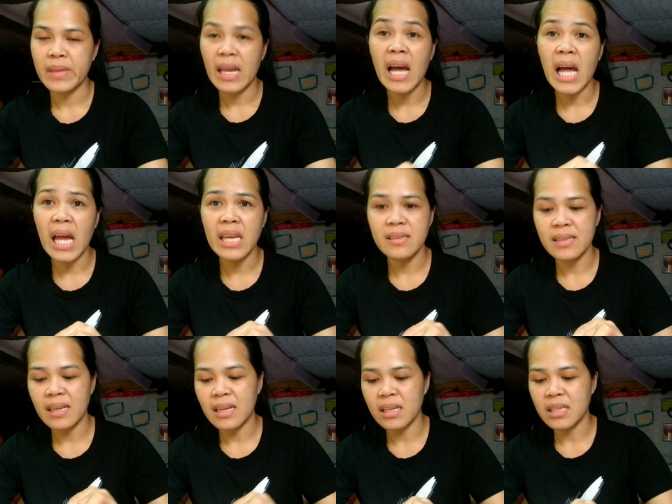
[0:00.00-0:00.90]
kakain
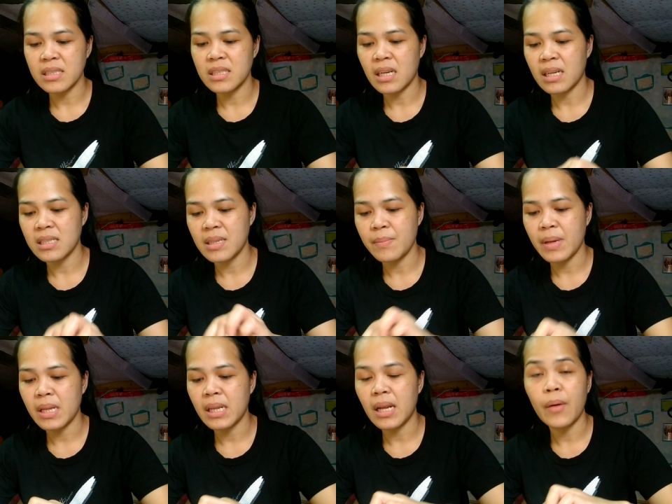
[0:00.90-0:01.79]
talaga siya kasi
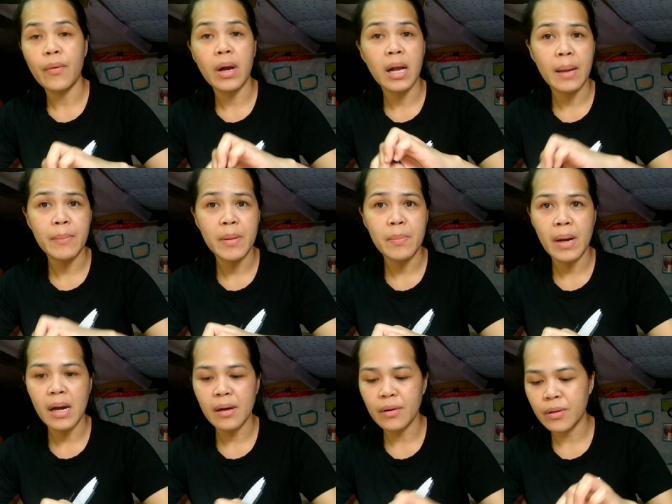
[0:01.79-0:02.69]
may dalawang gabi
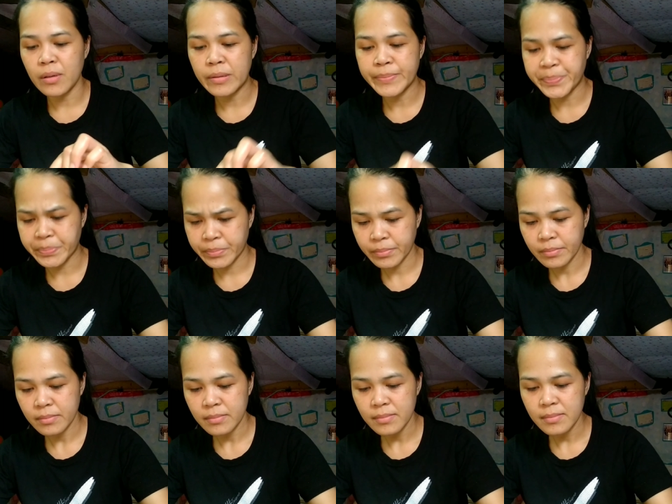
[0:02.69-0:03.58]
pa ako.
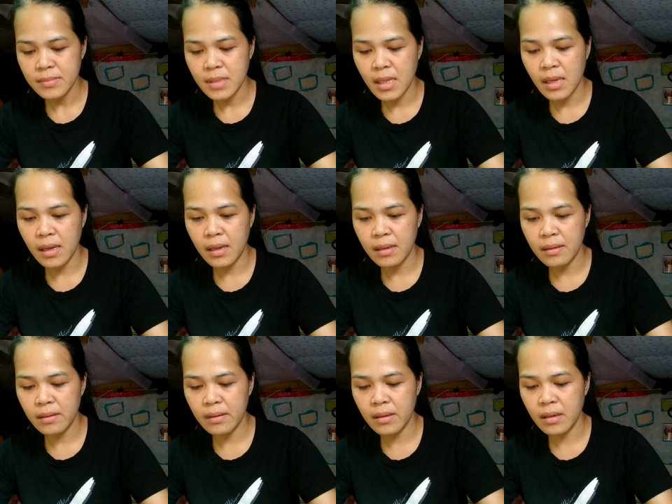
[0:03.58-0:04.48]

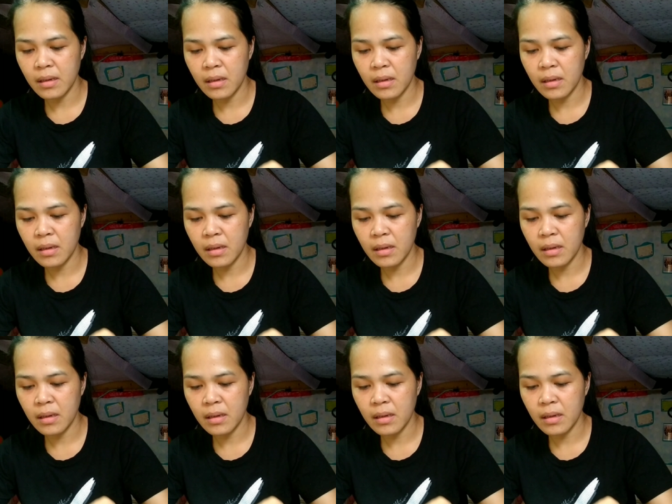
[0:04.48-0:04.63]
And